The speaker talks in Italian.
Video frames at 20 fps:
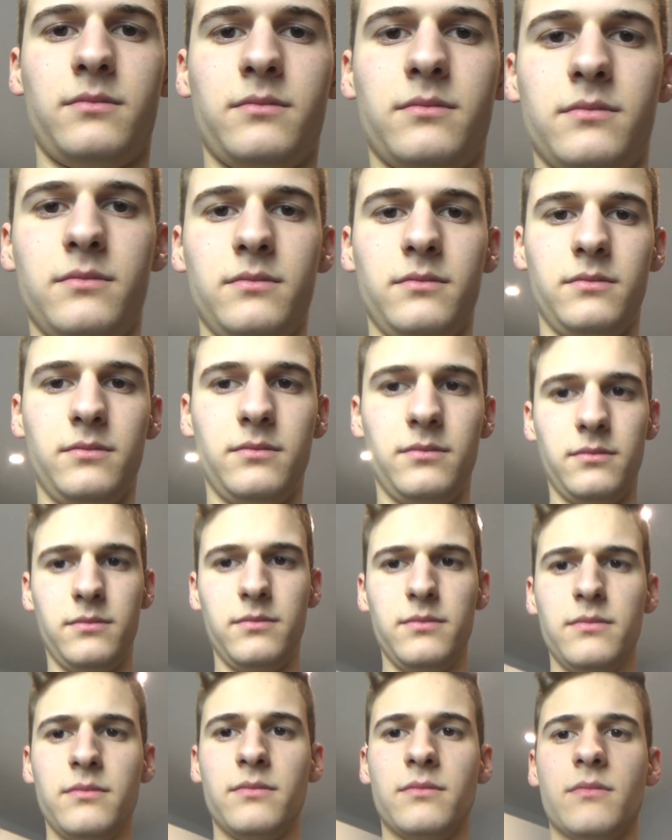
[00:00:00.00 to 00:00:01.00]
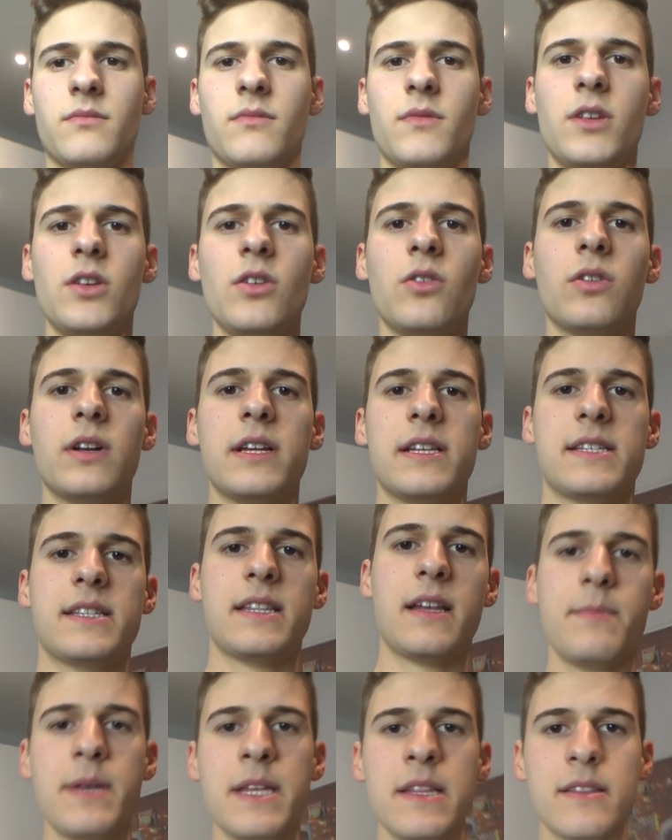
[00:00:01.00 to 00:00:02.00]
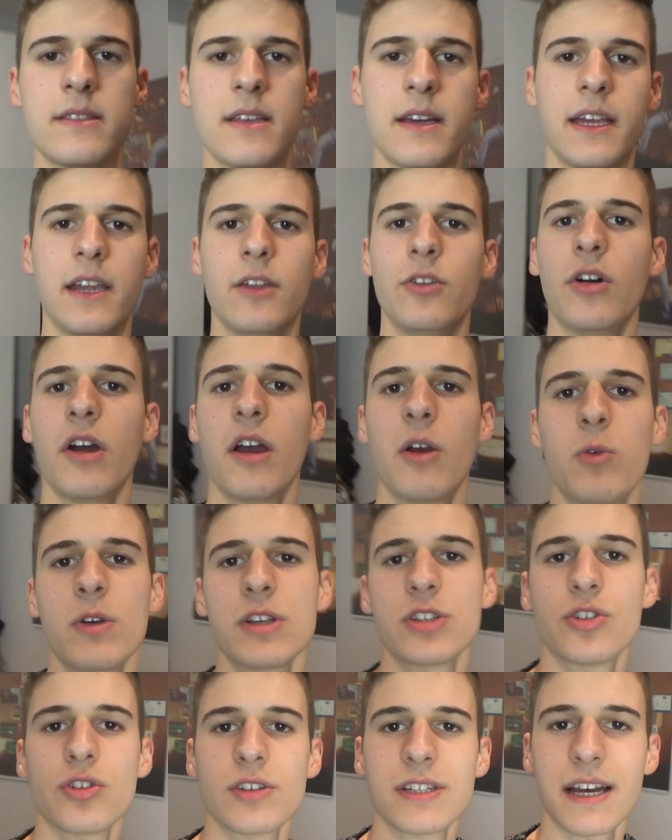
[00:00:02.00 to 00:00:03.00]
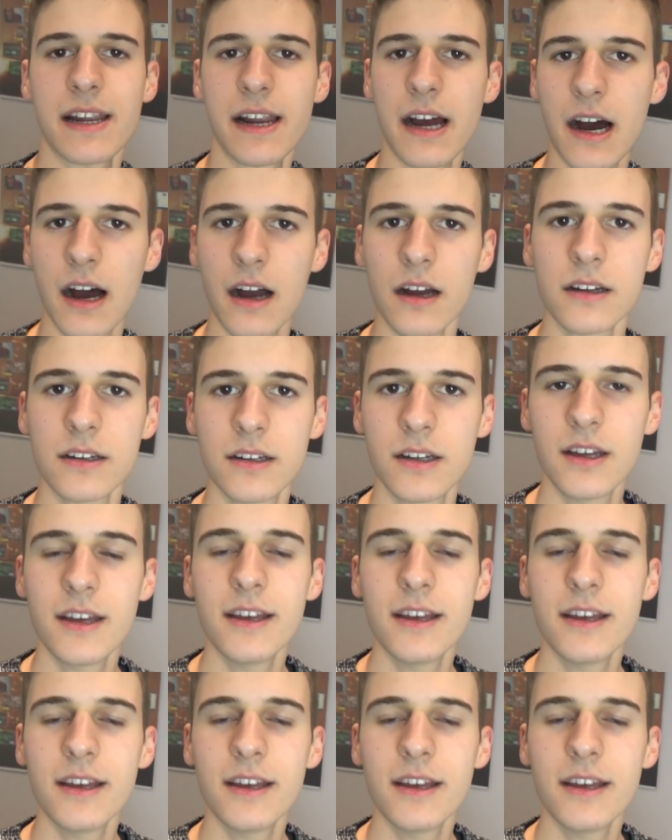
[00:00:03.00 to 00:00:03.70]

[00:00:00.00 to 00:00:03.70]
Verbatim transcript: Mm. Io onestamente credo che questo sarà